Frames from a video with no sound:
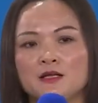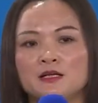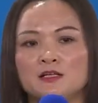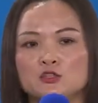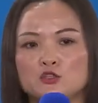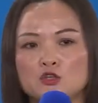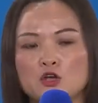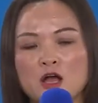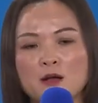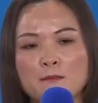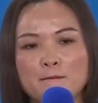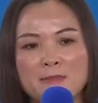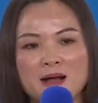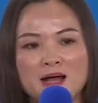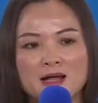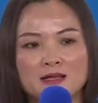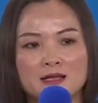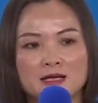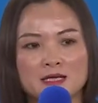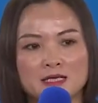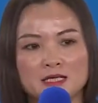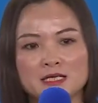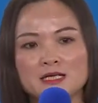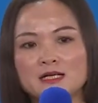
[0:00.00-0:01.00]
创办
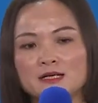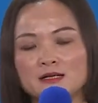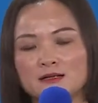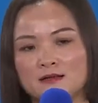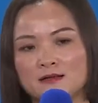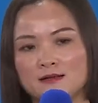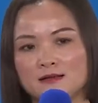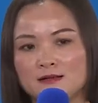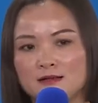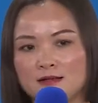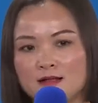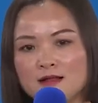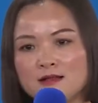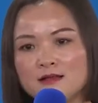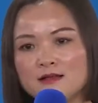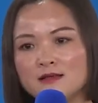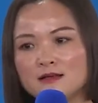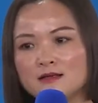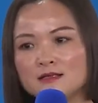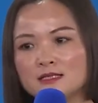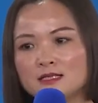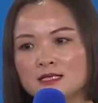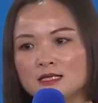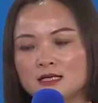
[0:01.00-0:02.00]
了一个人
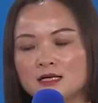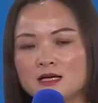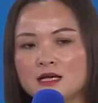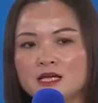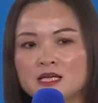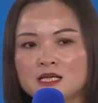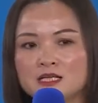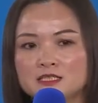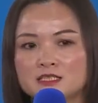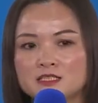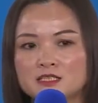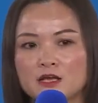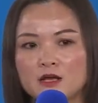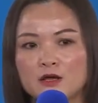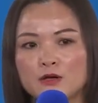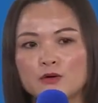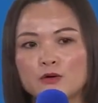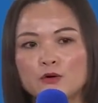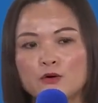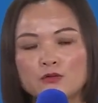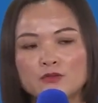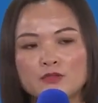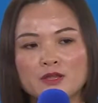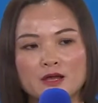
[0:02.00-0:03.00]
人可以成
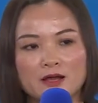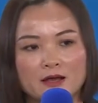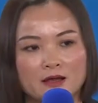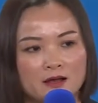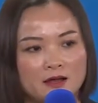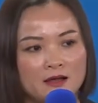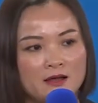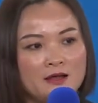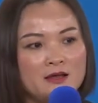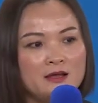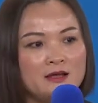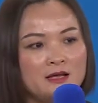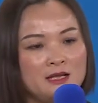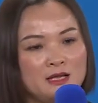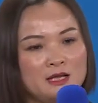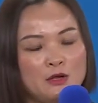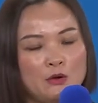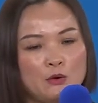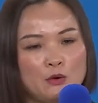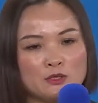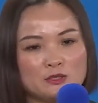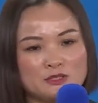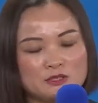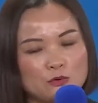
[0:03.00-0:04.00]
功的
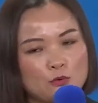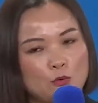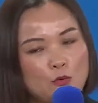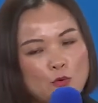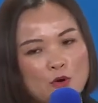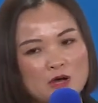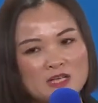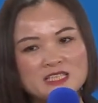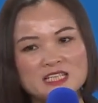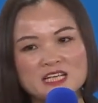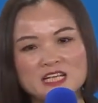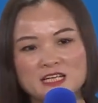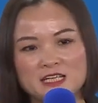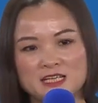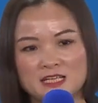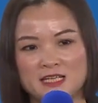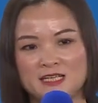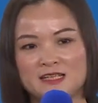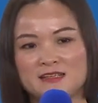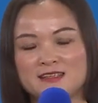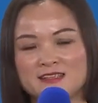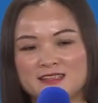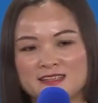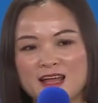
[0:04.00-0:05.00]
国际
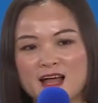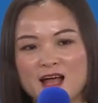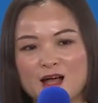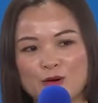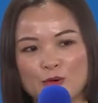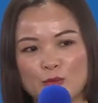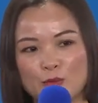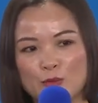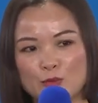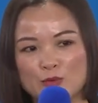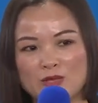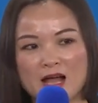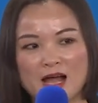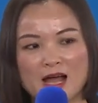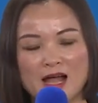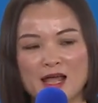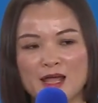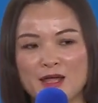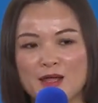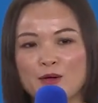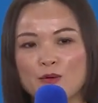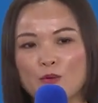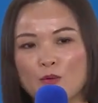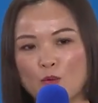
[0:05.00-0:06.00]
大舞
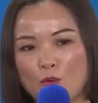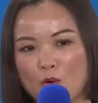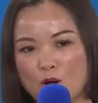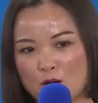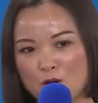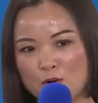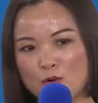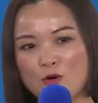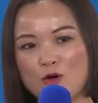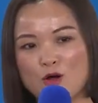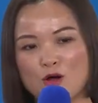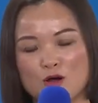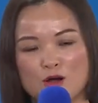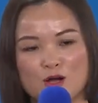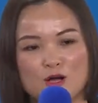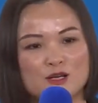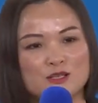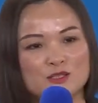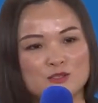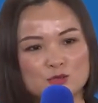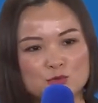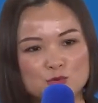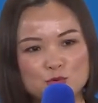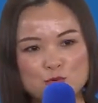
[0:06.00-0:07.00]
台网络
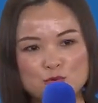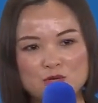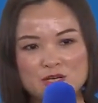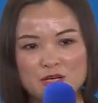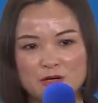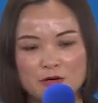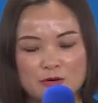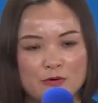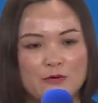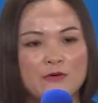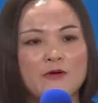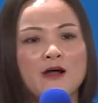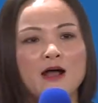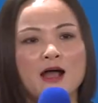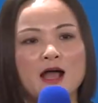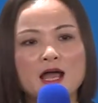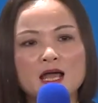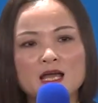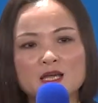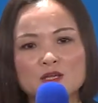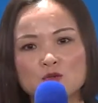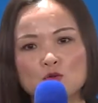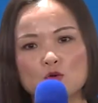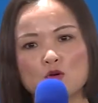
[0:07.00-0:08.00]
枢纽——
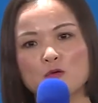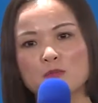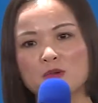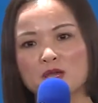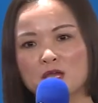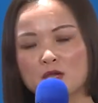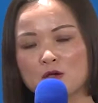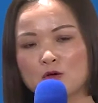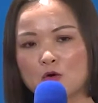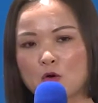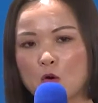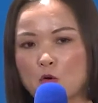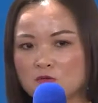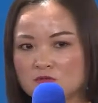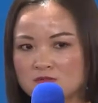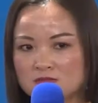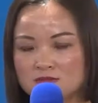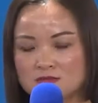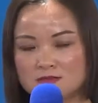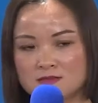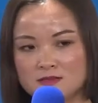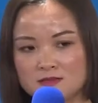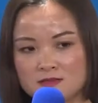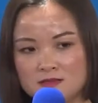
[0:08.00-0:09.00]
爱多美公
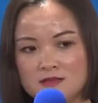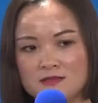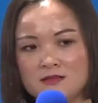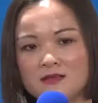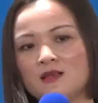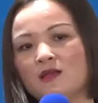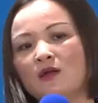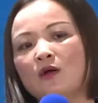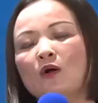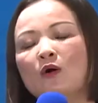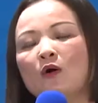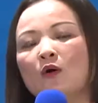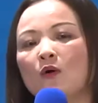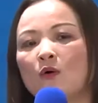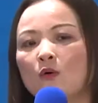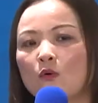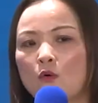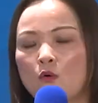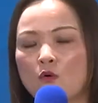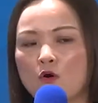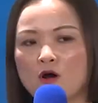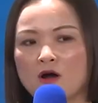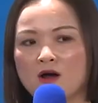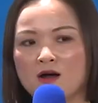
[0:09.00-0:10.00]
司。
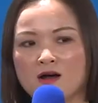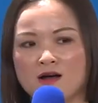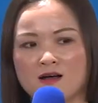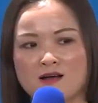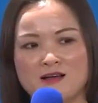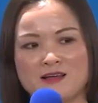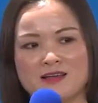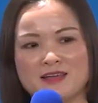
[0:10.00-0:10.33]
我，